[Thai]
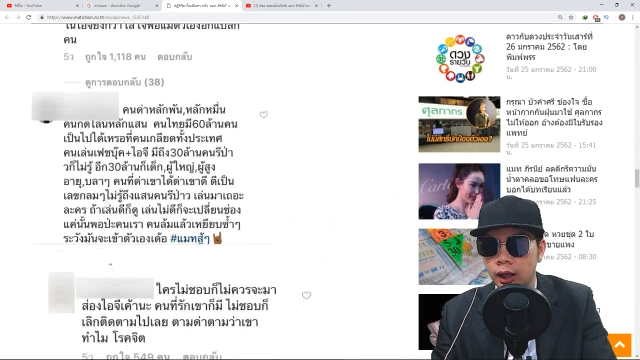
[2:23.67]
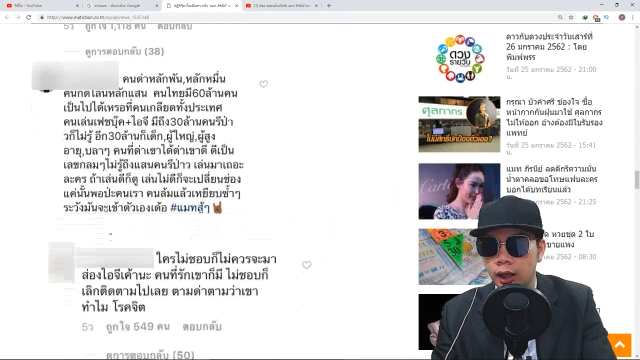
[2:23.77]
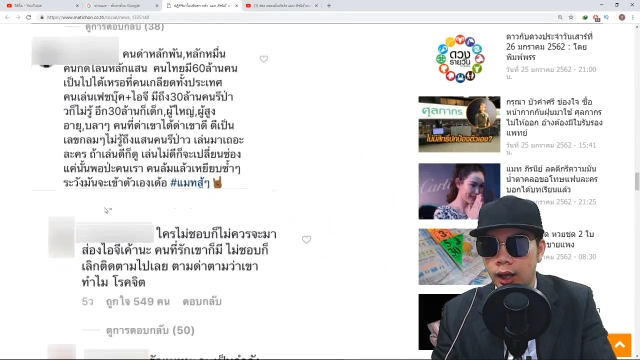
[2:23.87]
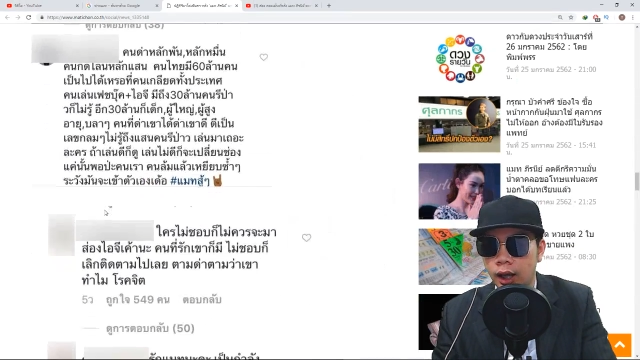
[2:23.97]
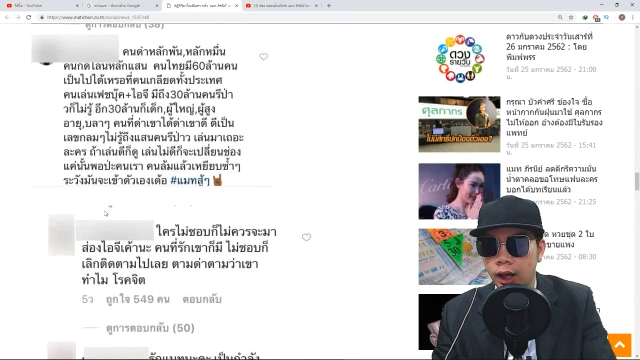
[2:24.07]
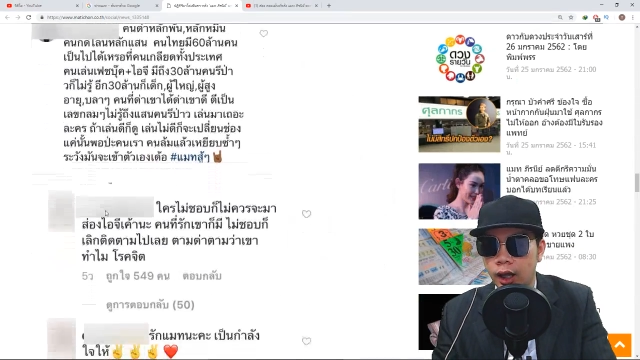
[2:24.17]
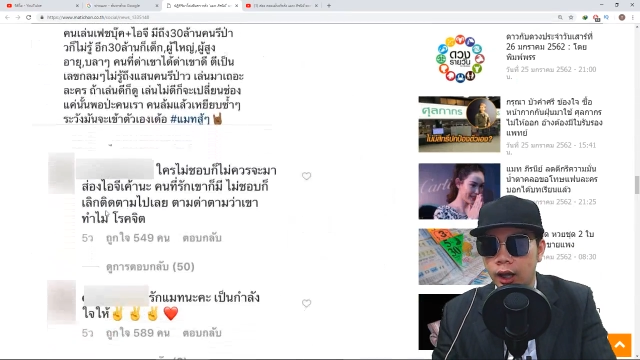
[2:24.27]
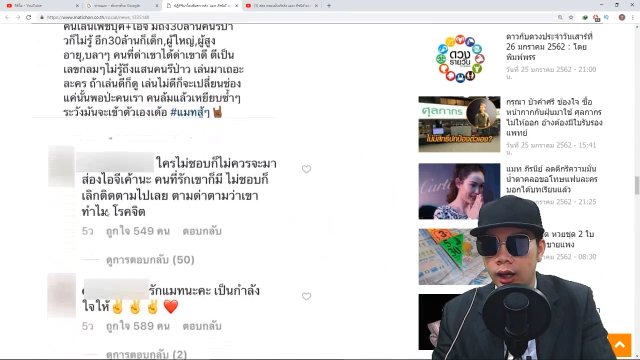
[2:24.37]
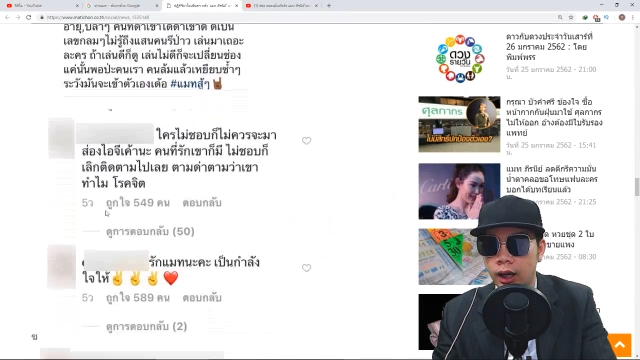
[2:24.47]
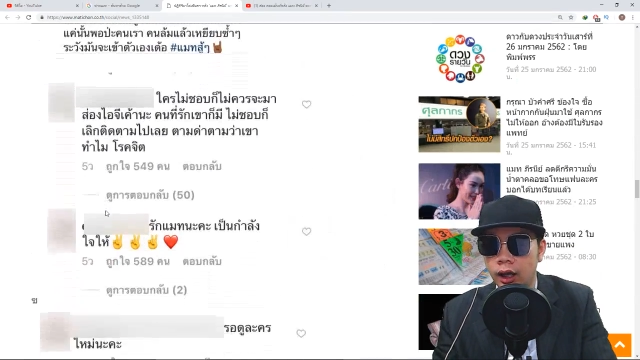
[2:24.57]

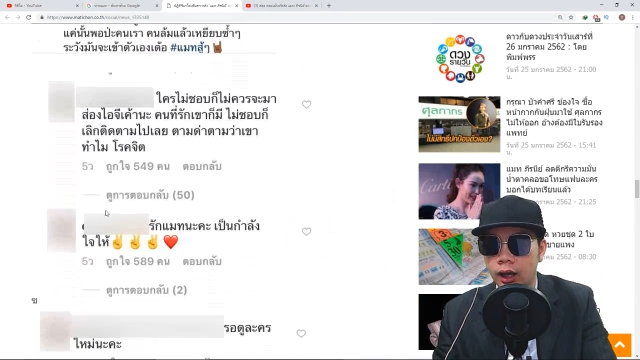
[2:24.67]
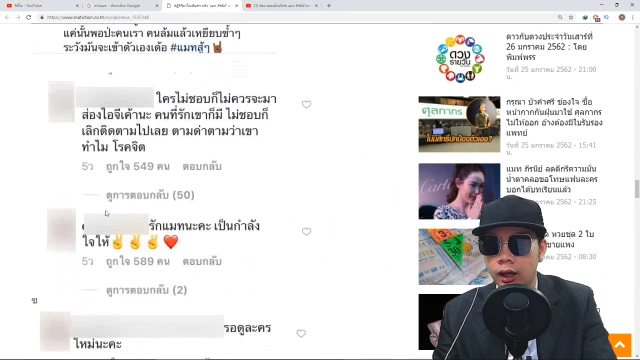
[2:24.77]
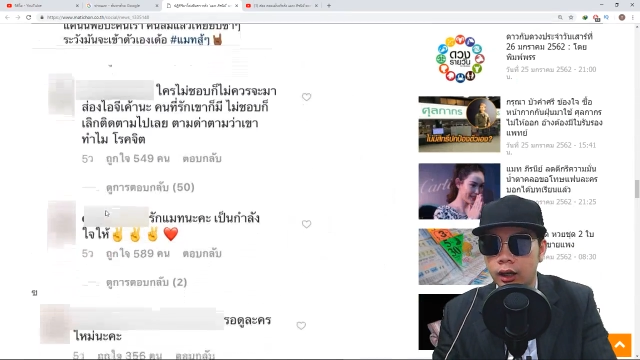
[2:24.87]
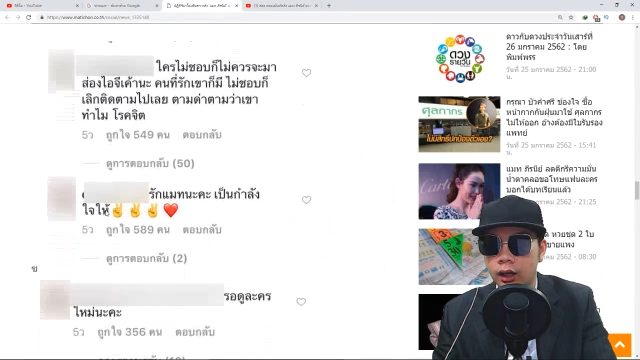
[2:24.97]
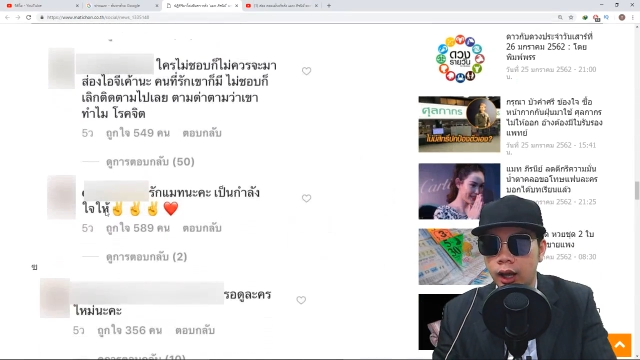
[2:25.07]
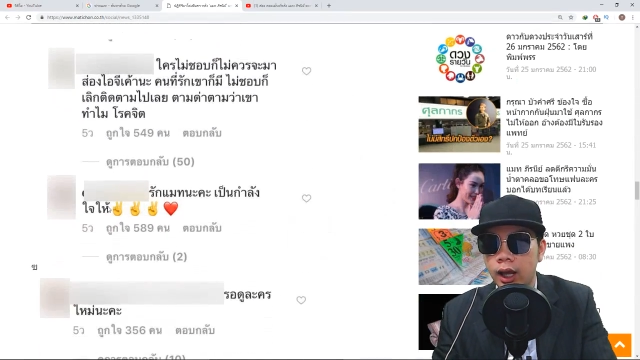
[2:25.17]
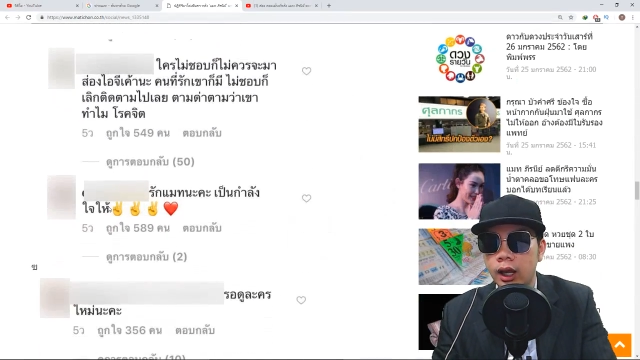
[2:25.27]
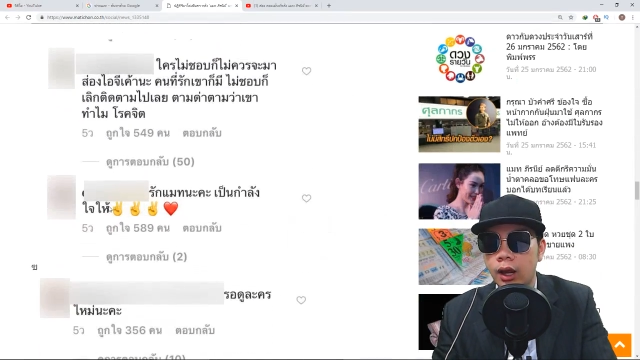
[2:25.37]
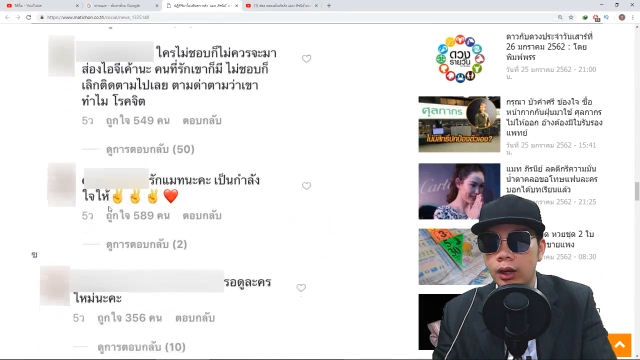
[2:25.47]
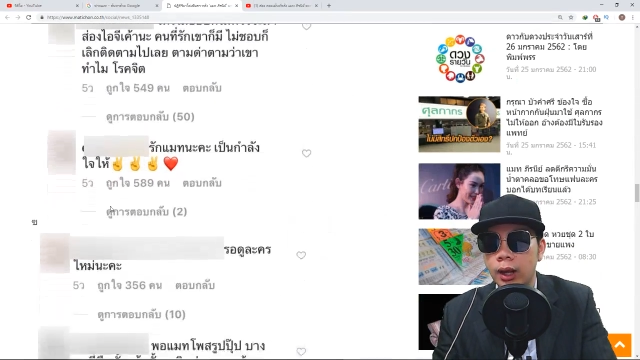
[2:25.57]
เอา
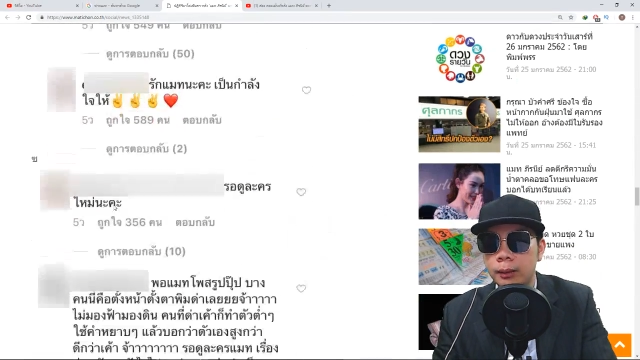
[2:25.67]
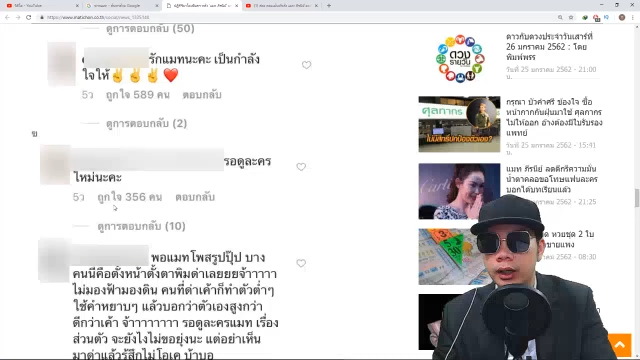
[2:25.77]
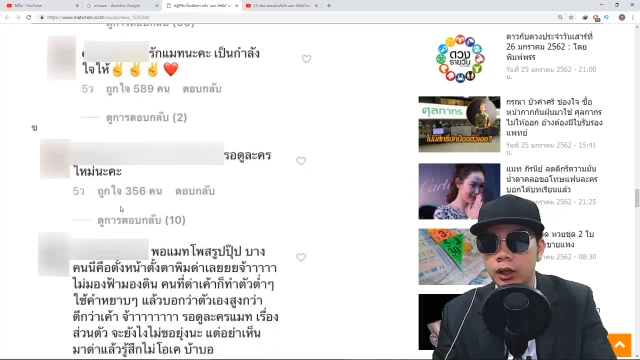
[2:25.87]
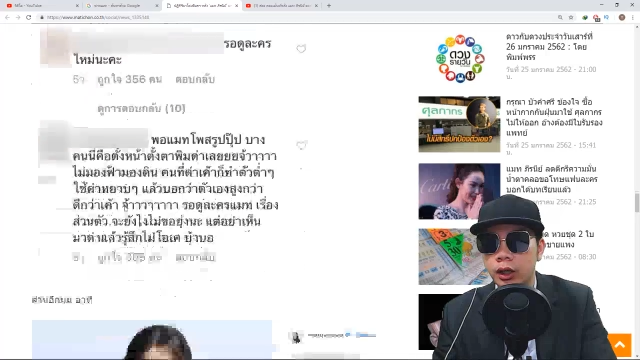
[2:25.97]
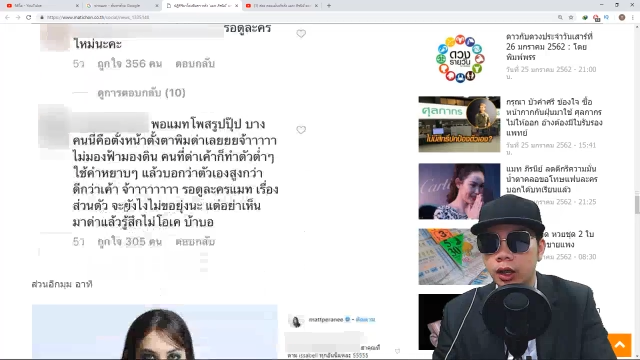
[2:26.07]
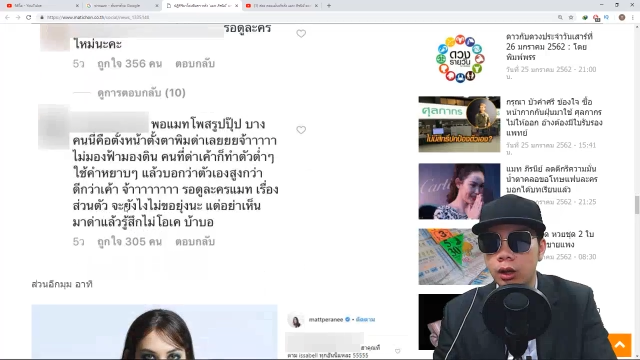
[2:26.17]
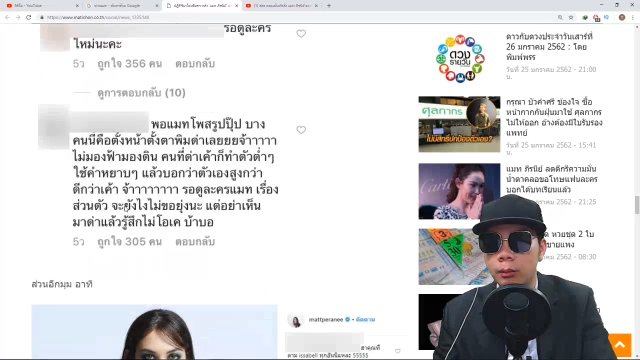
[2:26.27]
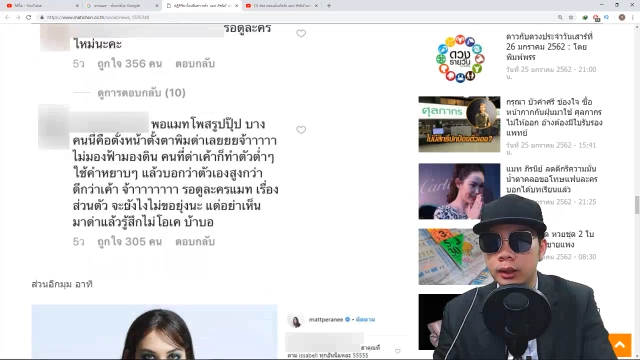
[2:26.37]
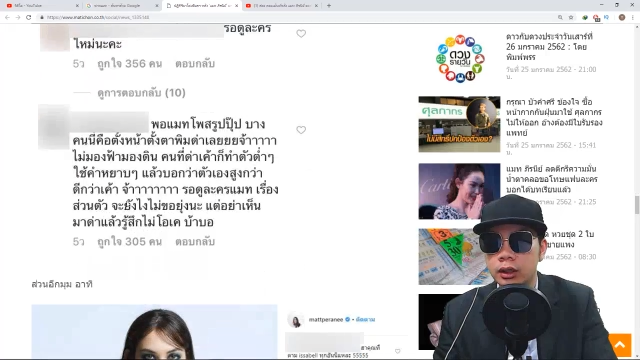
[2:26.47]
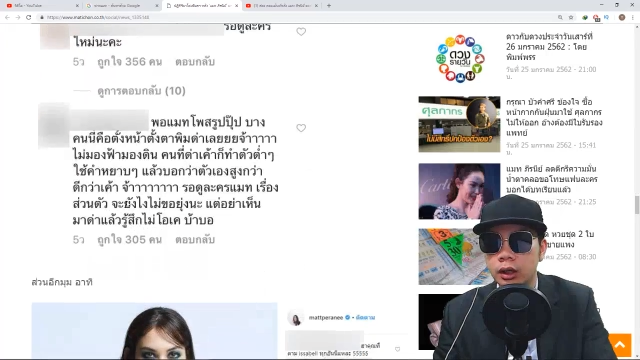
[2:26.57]
ละครับแค่นี้ก่อนเนาะมัน
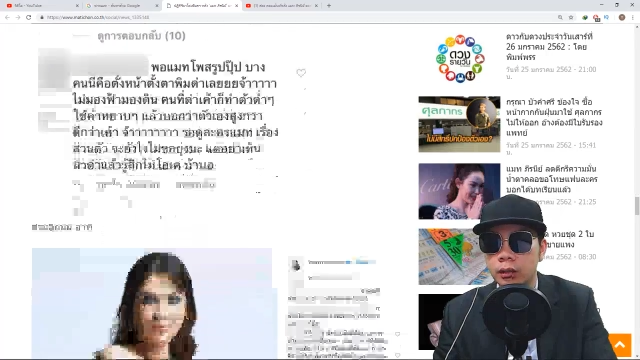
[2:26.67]
เยอะเกิน